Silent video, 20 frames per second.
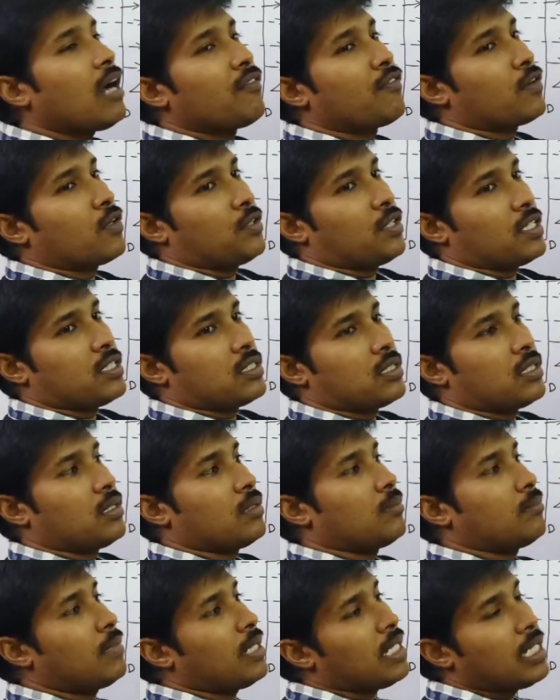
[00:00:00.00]
హాఫ్ రొటేషన్
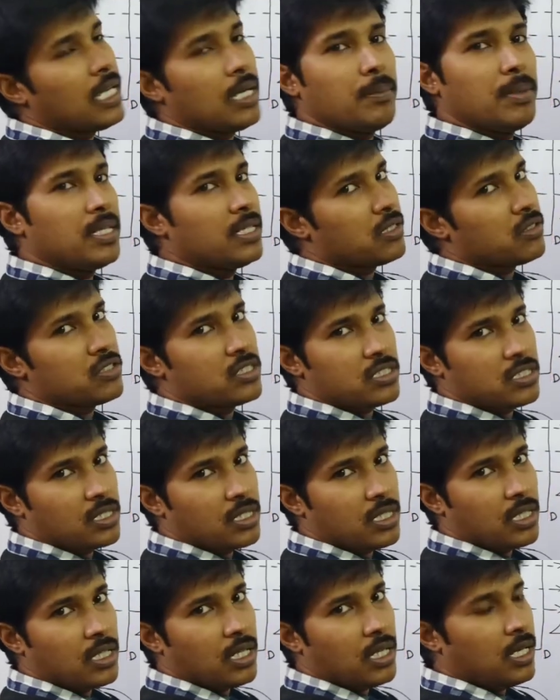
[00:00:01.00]
మళ్ళీ ఏ బీట్ e
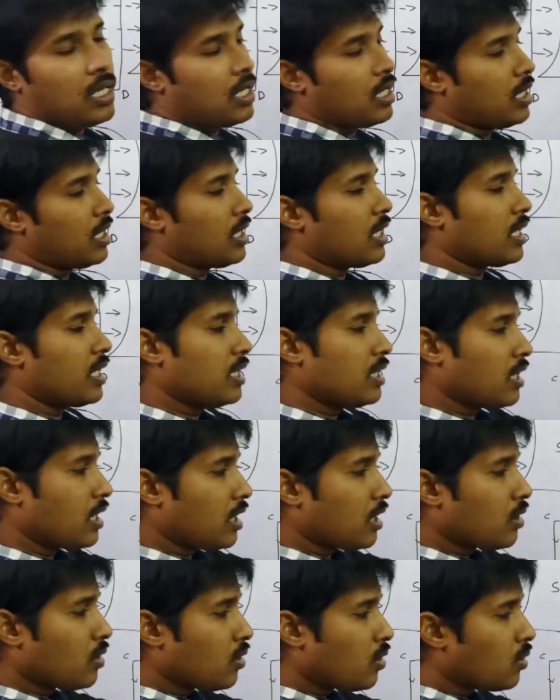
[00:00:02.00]
వచ్చేసింది కదా అంటే కింద
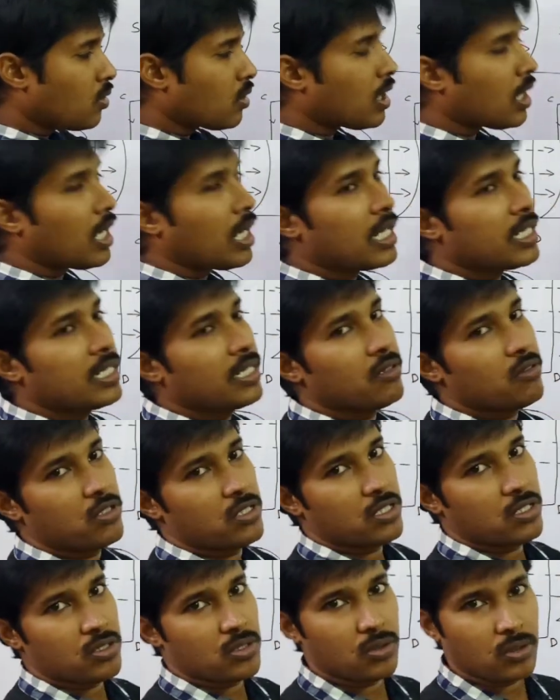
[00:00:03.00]
రింగులు కూడా అట్నే
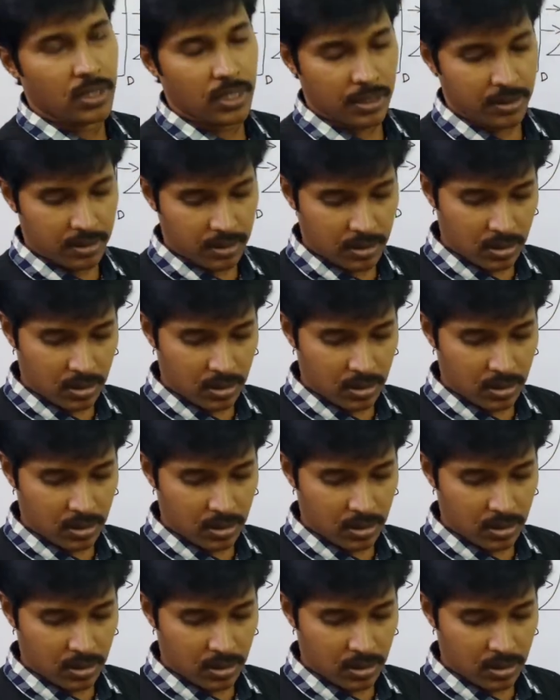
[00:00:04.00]
వచ్చేస్తుంటాయి